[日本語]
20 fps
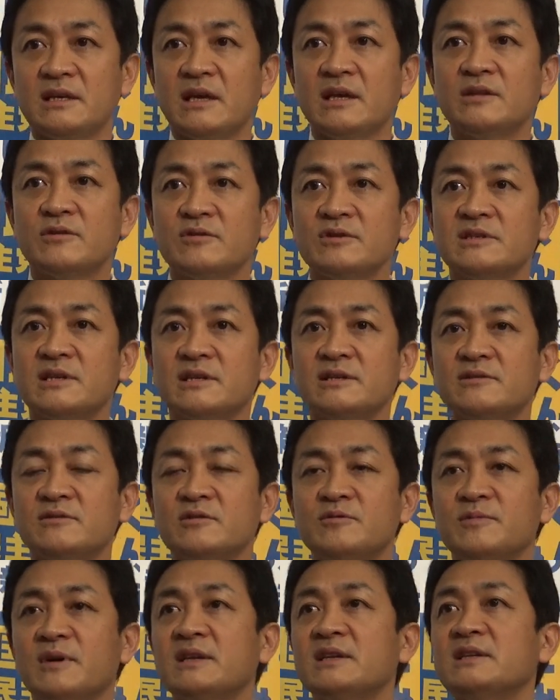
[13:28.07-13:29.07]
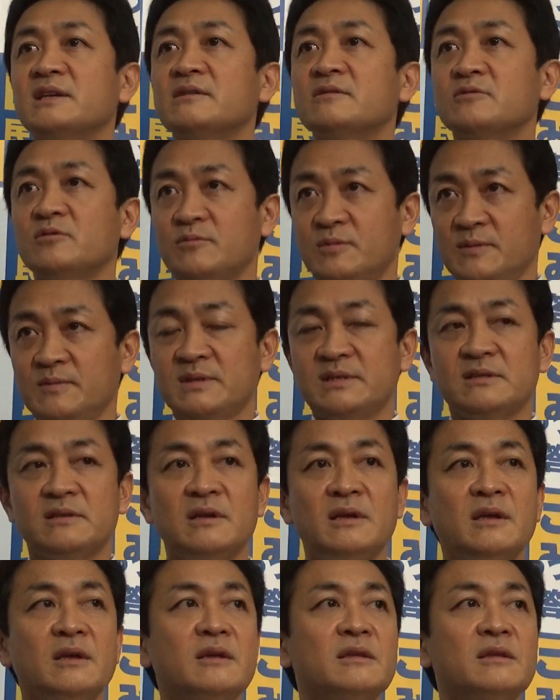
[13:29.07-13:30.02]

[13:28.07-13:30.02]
検討したりする場になると思います。